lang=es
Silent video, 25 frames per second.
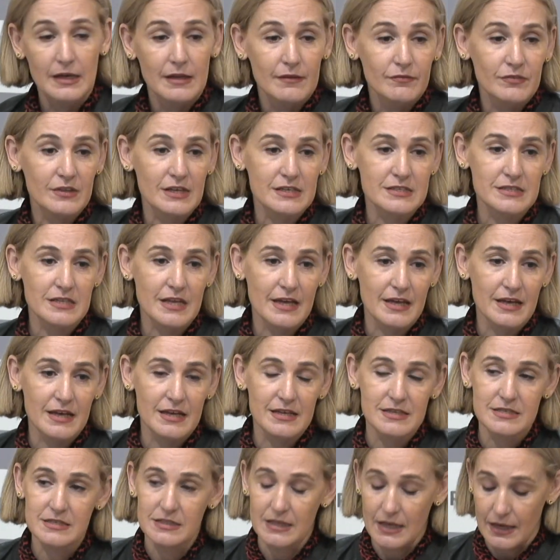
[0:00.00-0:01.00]

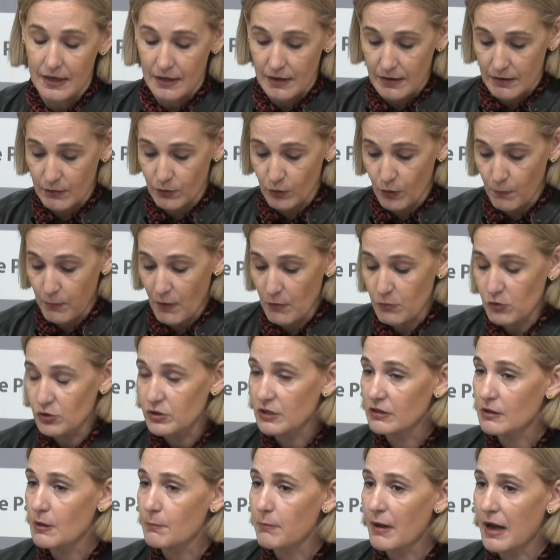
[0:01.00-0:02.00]
Desde este grupo
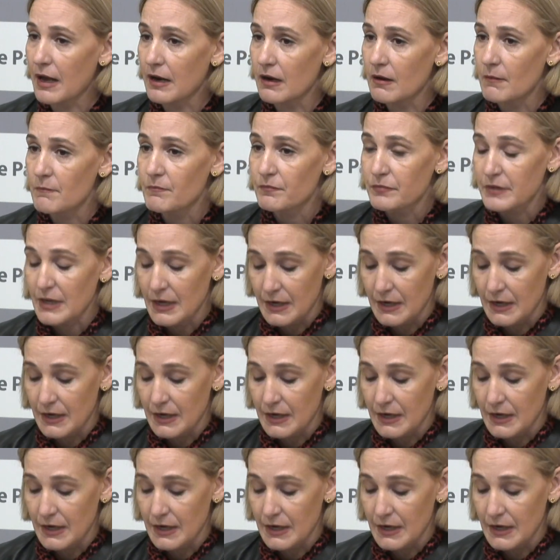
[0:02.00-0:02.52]
municipal